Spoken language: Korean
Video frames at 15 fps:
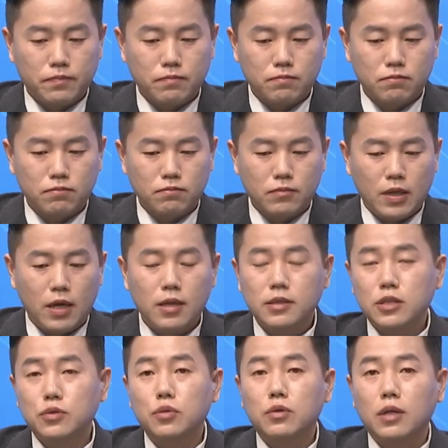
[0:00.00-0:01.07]
음, 내일
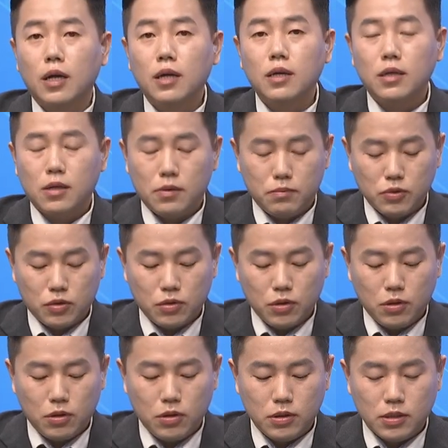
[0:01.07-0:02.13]

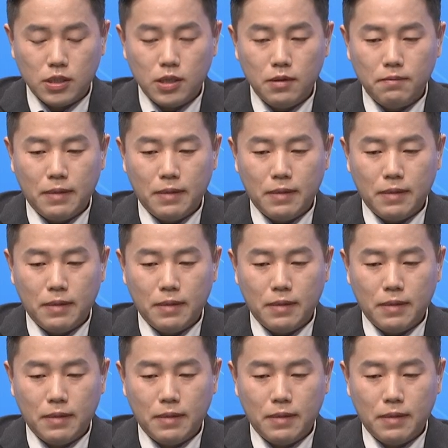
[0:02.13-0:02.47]
시초가부터 이제